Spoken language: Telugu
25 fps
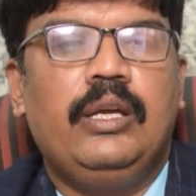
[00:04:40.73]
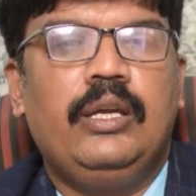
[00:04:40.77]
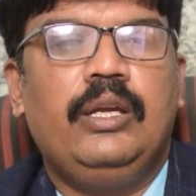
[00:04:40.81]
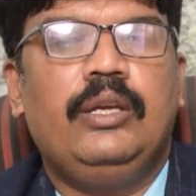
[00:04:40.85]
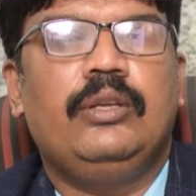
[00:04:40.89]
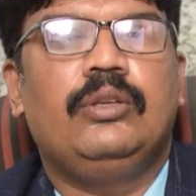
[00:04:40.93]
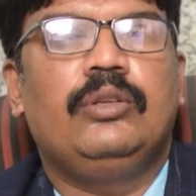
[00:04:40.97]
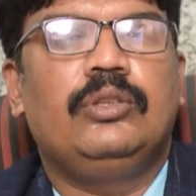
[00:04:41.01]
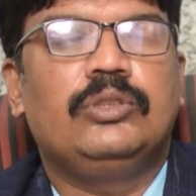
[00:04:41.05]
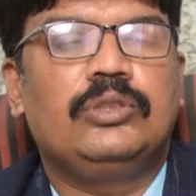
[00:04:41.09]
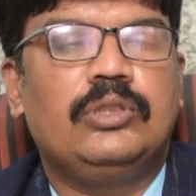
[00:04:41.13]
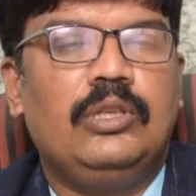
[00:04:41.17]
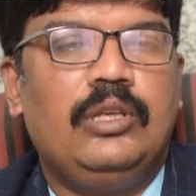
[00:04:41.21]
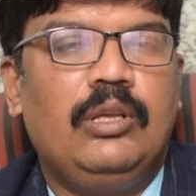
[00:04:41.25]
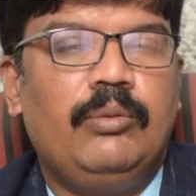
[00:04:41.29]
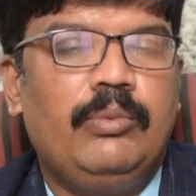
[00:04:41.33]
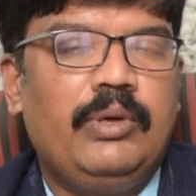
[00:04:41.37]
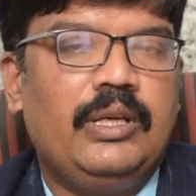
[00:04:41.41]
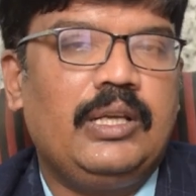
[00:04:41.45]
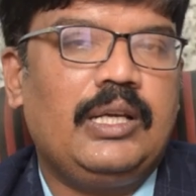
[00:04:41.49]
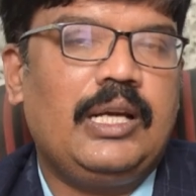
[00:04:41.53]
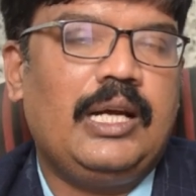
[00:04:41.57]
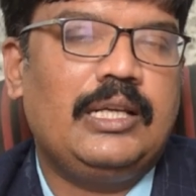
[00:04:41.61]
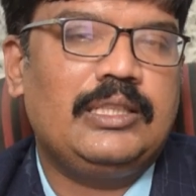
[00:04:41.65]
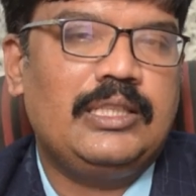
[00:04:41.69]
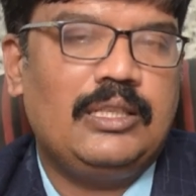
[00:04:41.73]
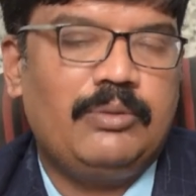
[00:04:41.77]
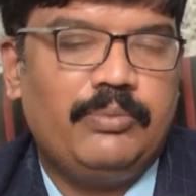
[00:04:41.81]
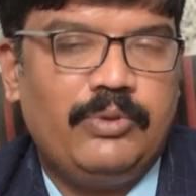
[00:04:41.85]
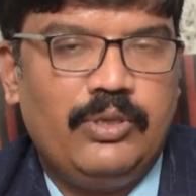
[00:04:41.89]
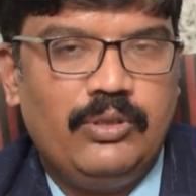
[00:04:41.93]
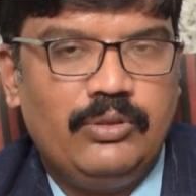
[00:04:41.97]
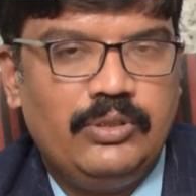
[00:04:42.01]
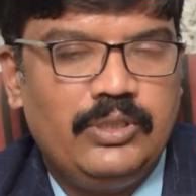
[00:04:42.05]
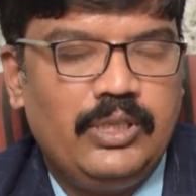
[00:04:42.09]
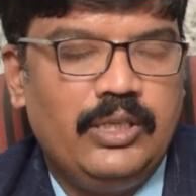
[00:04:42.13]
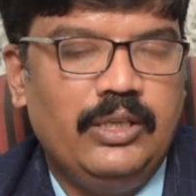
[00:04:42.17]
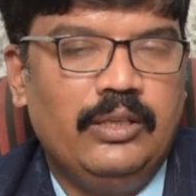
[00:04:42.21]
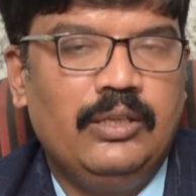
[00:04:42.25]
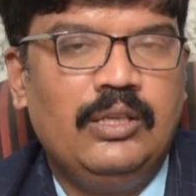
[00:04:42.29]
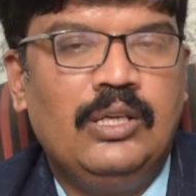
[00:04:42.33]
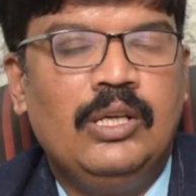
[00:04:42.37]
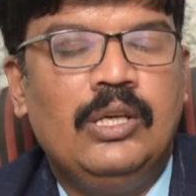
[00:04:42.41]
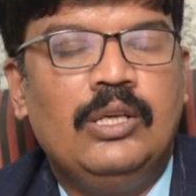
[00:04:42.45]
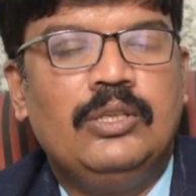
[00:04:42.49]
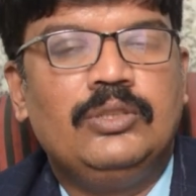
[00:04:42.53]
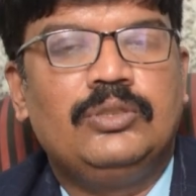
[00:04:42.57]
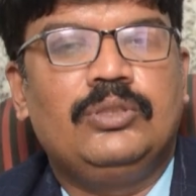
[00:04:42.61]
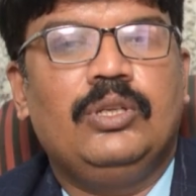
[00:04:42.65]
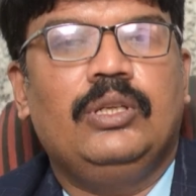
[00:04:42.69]
ఈ రోజుల్లో మనకి ఆధారపడి ఉంటుంది
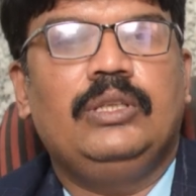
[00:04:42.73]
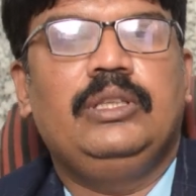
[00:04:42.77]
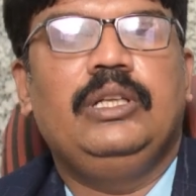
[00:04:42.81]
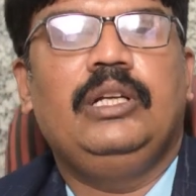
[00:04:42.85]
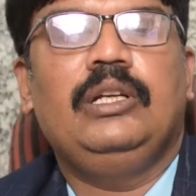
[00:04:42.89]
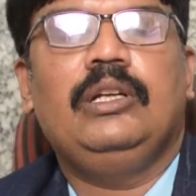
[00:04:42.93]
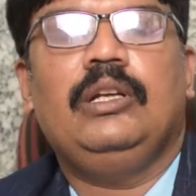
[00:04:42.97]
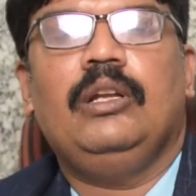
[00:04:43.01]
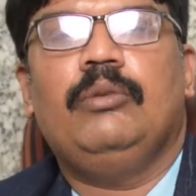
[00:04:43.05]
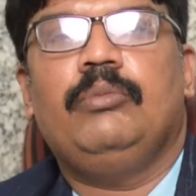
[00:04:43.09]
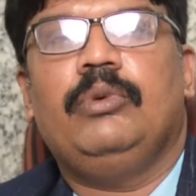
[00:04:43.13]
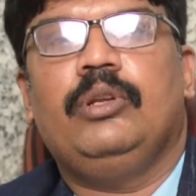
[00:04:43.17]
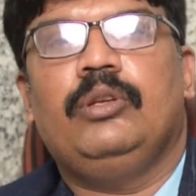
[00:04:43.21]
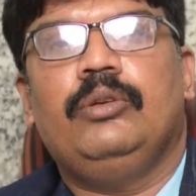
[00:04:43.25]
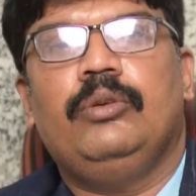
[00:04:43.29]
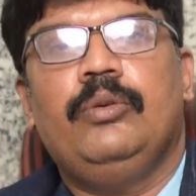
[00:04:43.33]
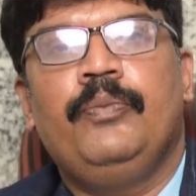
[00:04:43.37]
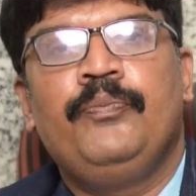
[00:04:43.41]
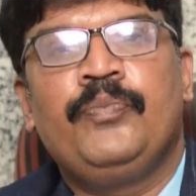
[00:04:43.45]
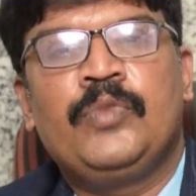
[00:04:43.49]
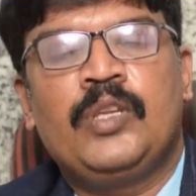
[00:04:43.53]
సో దీంట్లో మనం